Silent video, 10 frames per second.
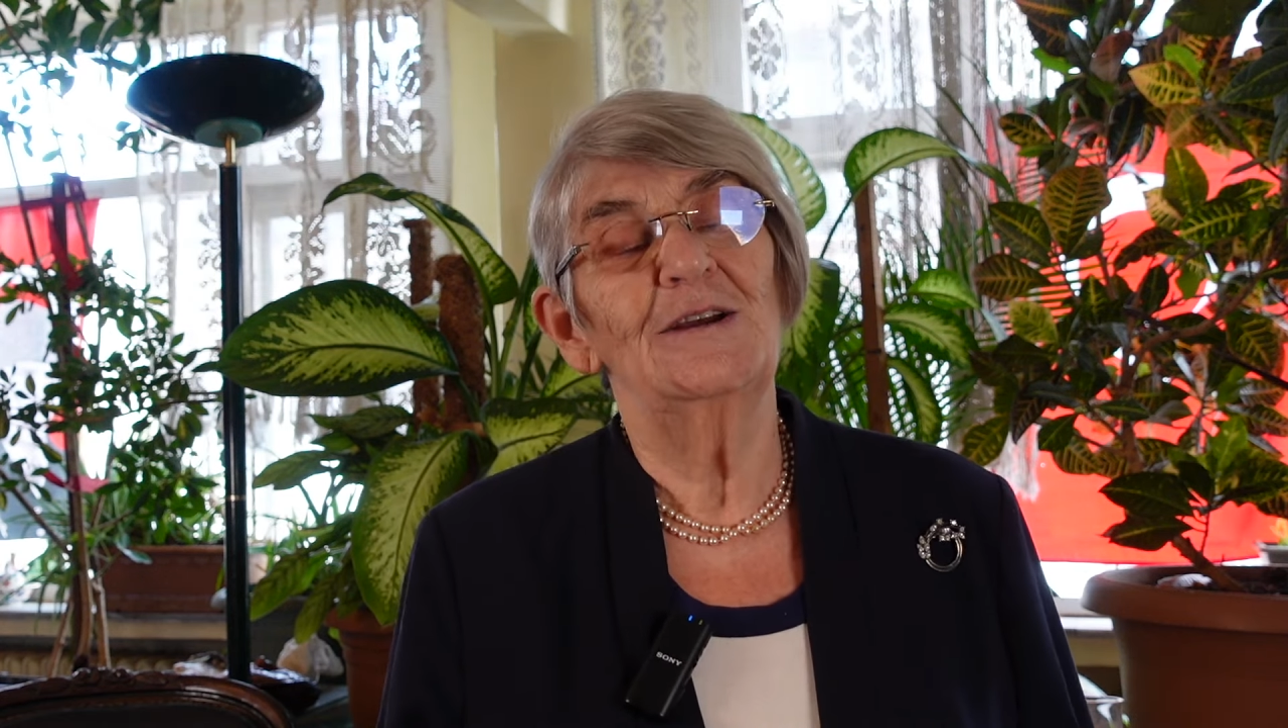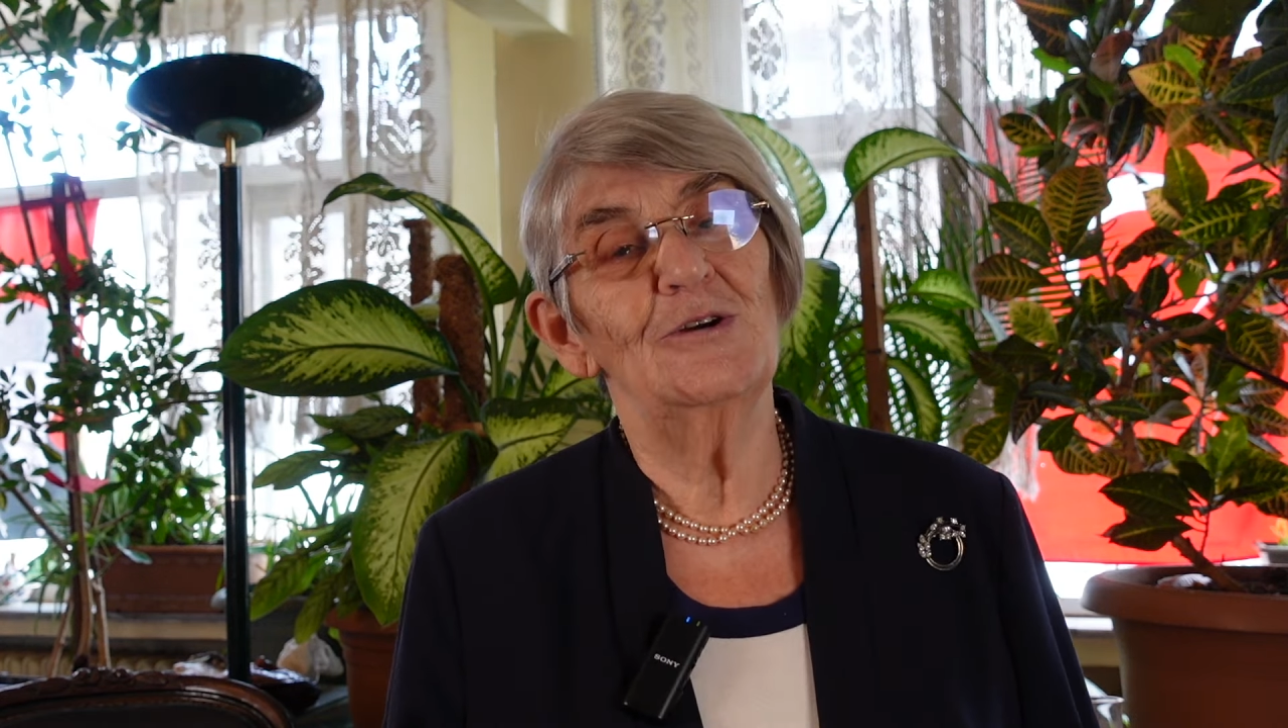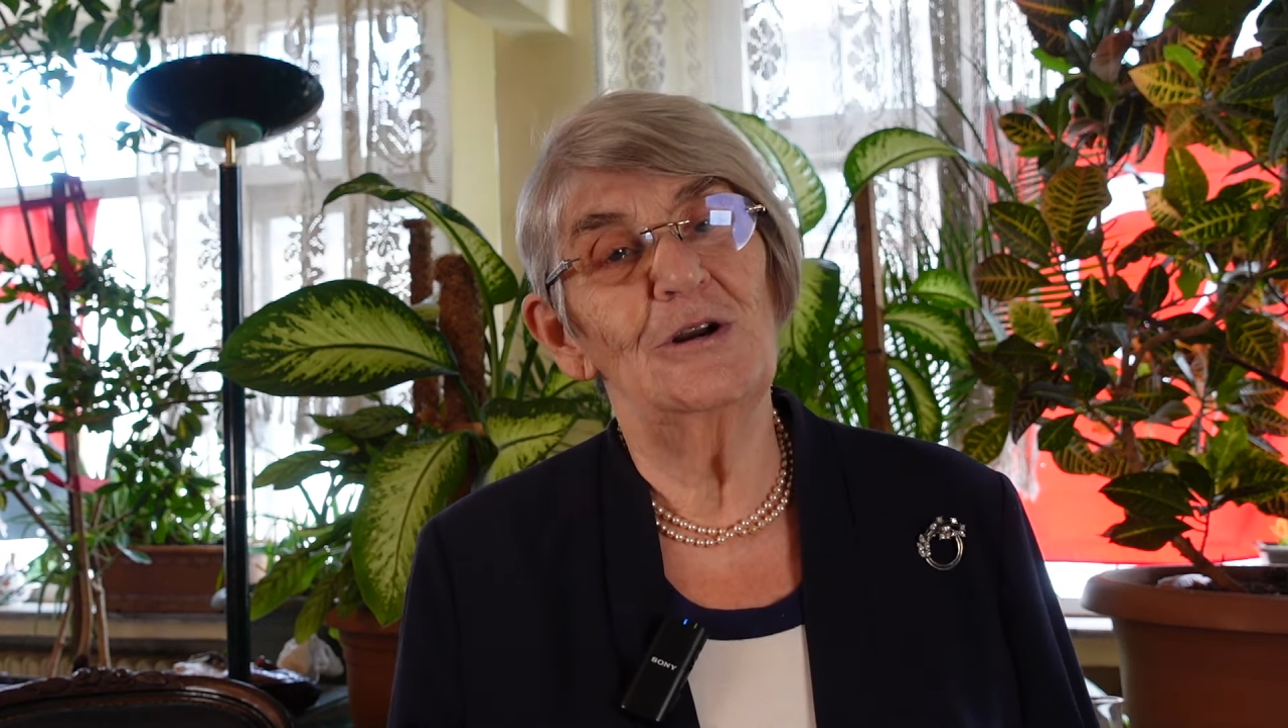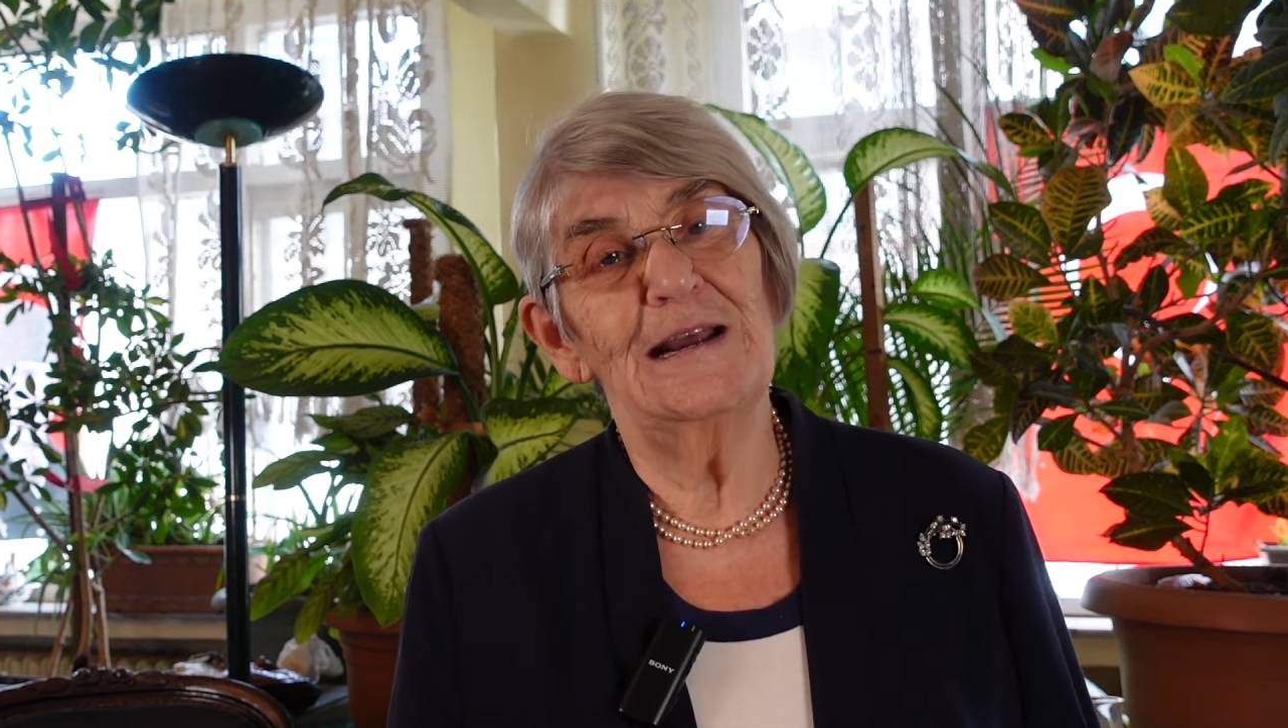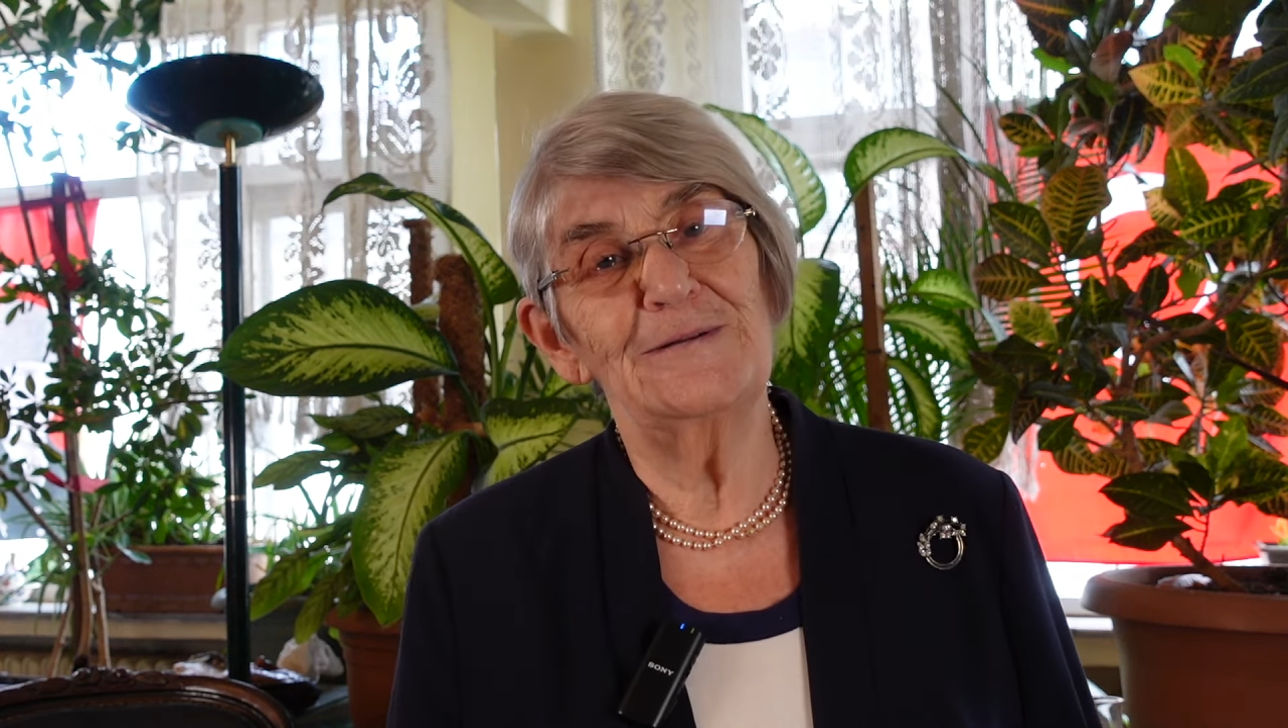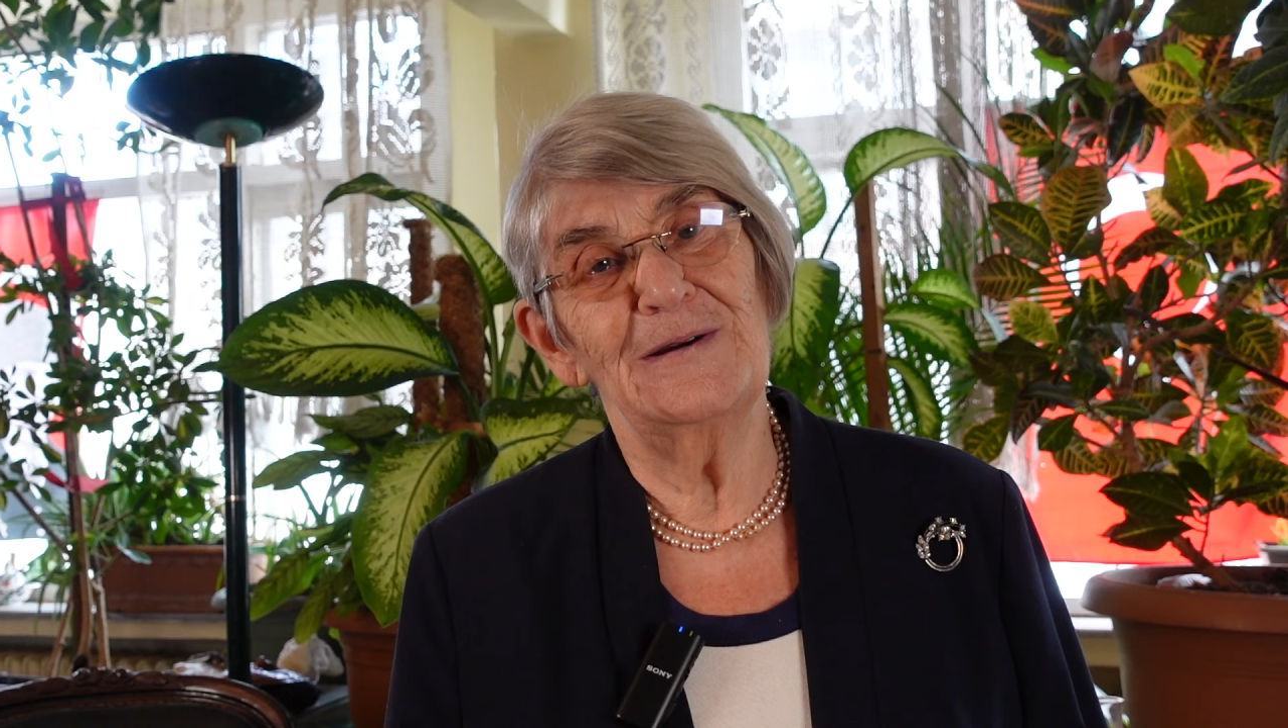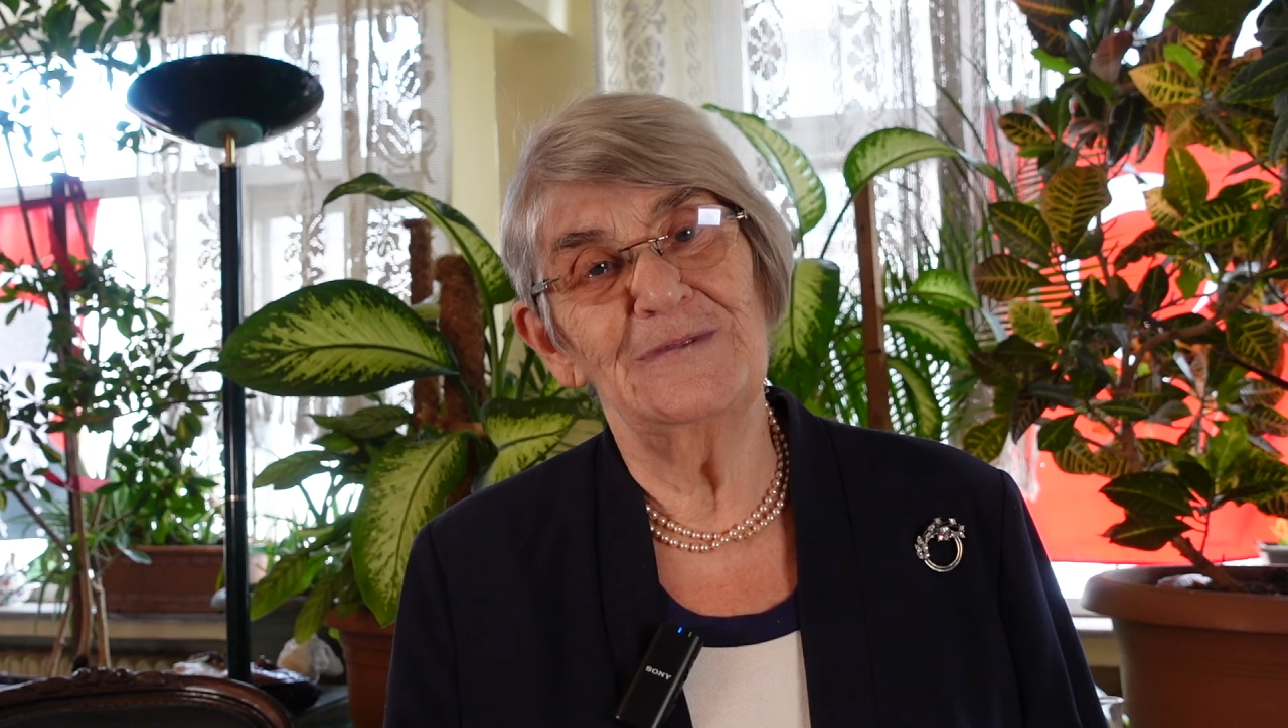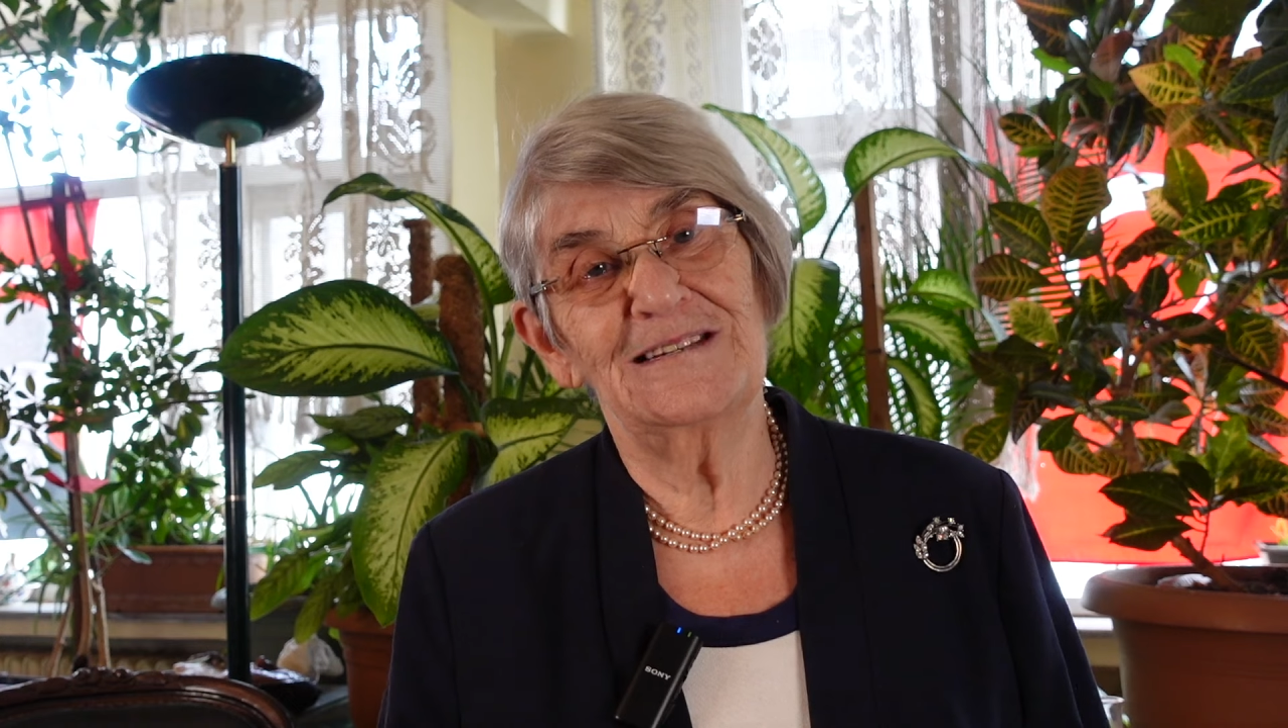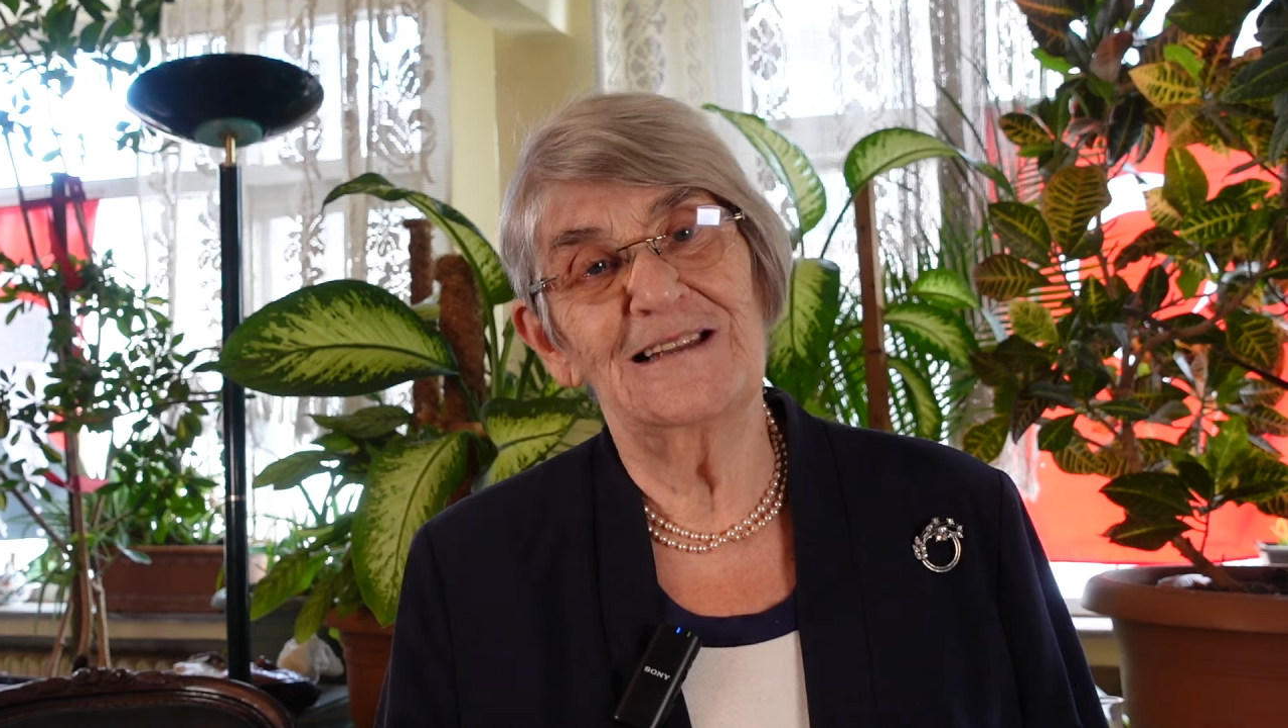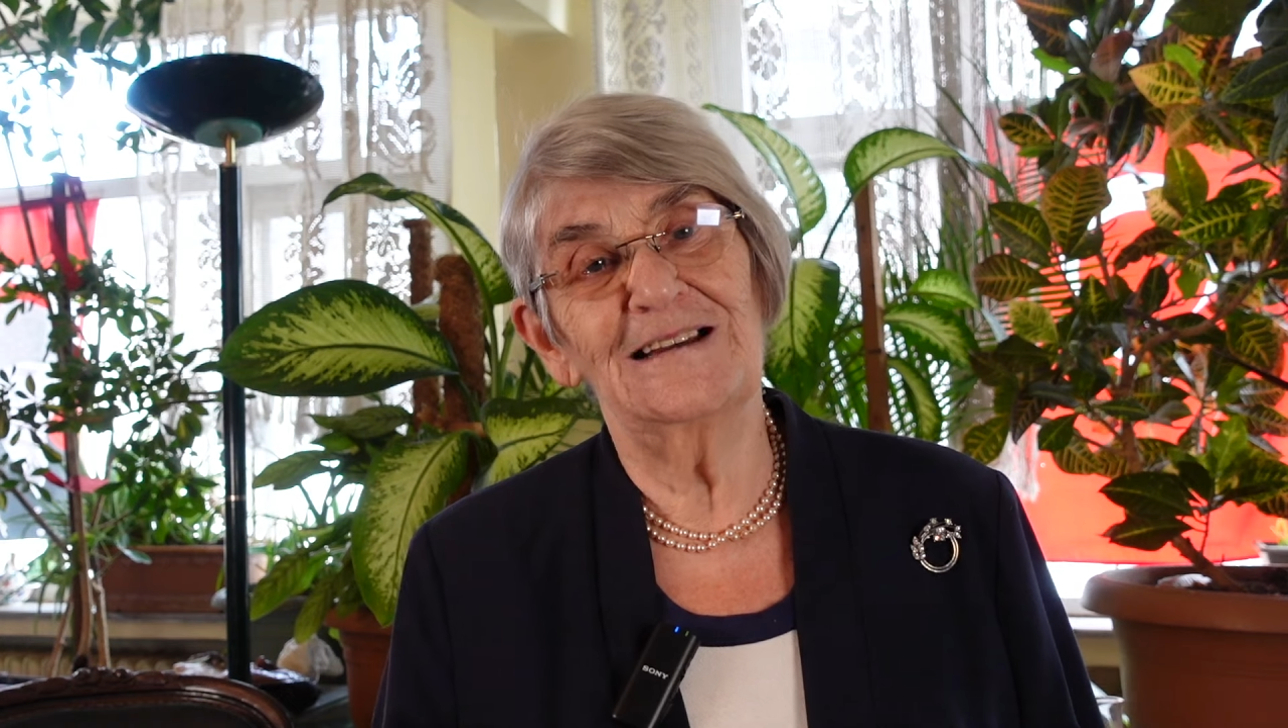yönlenmemiz